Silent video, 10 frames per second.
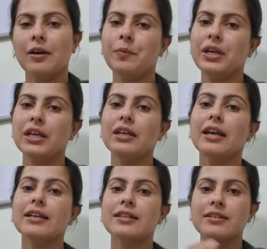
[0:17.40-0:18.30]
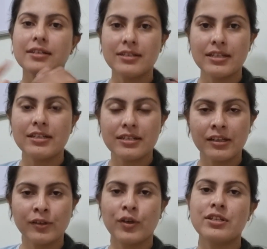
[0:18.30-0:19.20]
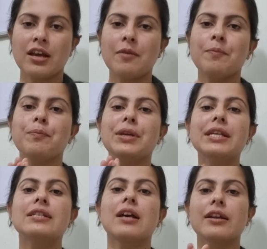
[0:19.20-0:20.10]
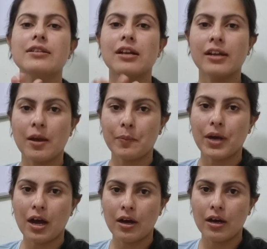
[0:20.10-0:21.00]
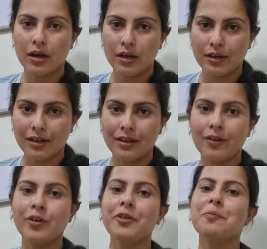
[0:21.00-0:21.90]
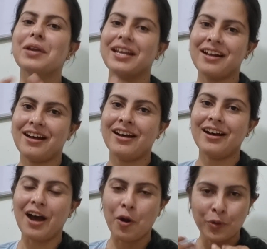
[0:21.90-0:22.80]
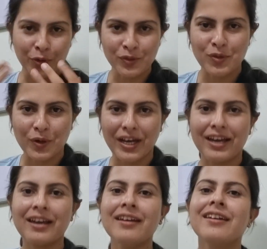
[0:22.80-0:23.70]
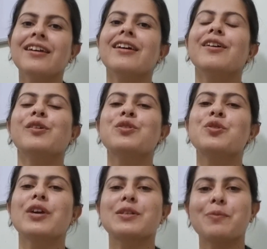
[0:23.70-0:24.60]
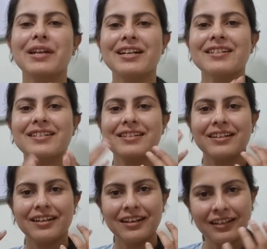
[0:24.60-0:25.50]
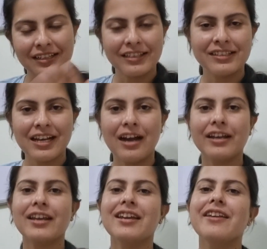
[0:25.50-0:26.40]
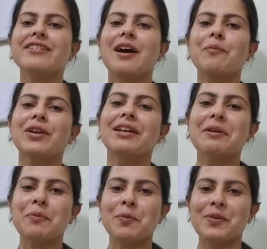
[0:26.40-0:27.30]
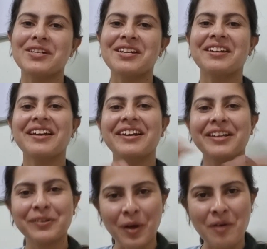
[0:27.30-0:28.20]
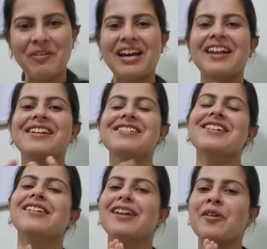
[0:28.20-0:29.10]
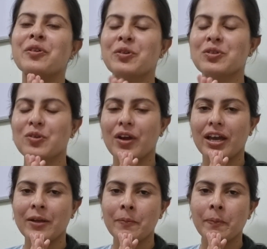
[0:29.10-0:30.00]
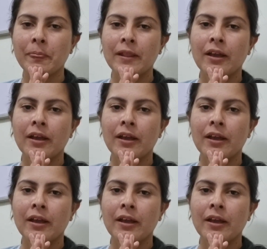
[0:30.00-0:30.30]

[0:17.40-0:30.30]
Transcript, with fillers: अभी एसएससी सीजीएल 2020 का रिजल्ट आपका और मेरा आउट हो चुका है और जो एस्पेरेंट्स किसी आगे के एग्जाम के लिए प्रिपरेशन कर रहे हैं तो हमारा रिजल्ट आउट हो चुका है